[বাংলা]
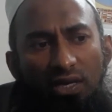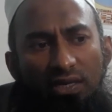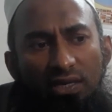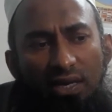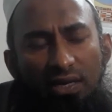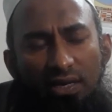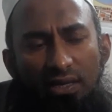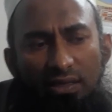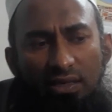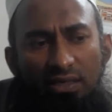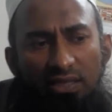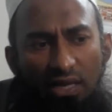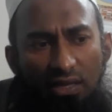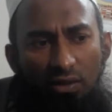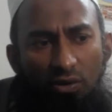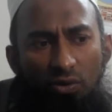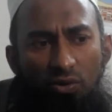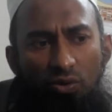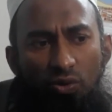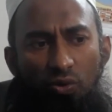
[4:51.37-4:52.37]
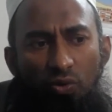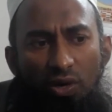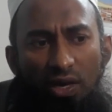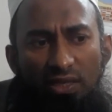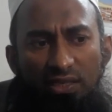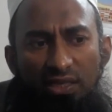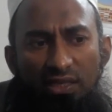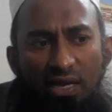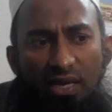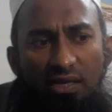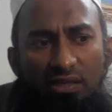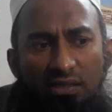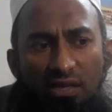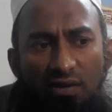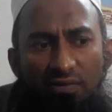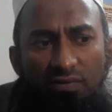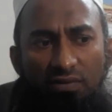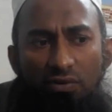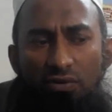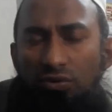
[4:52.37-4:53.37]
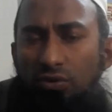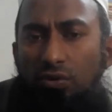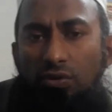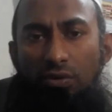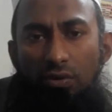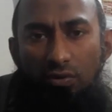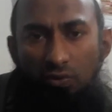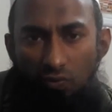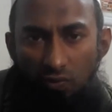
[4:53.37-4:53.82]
ইন্ডিয়ার ক্ষেত্রে সাধারণত ওরা যেটা ইন্টারভিউর জন্য